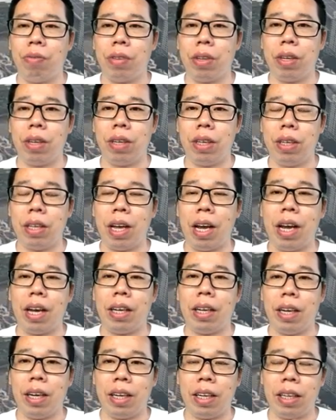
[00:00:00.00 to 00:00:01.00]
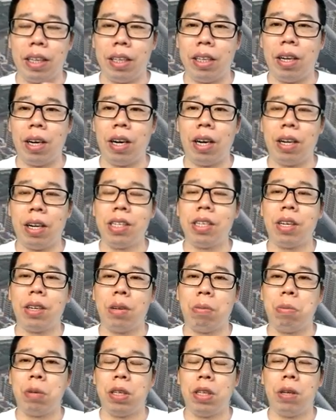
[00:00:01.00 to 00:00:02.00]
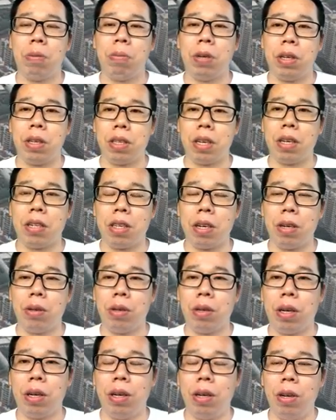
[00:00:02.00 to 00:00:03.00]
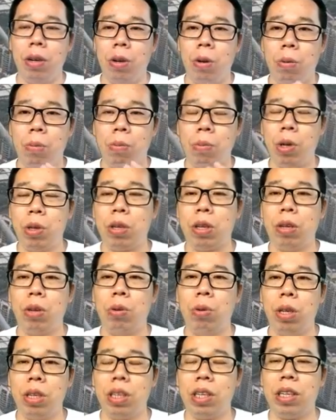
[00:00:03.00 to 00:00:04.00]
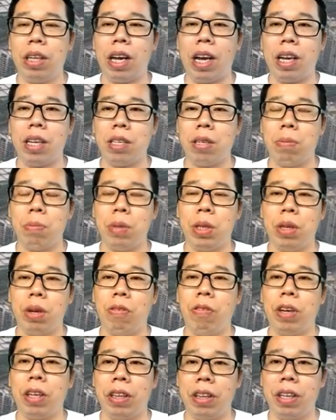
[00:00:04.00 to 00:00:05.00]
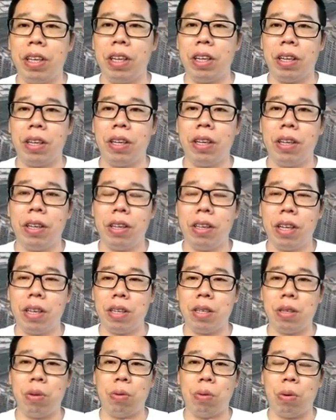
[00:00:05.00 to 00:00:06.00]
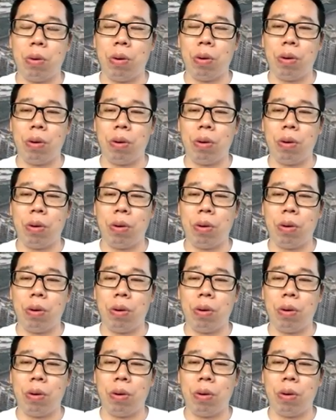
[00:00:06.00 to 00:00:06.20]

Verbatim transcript: 一台一个很小的笔记本装上去，目前运行的还是比较稳定。但是我